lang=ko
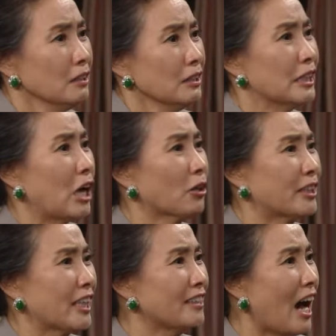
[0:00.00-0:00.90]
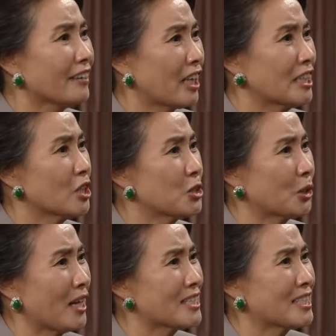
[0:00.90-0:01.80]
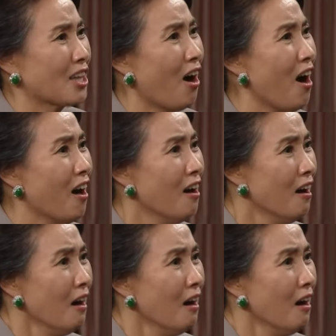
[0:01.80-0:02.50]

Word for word: 네가 어떻게 나한테 이럴 수가 있어?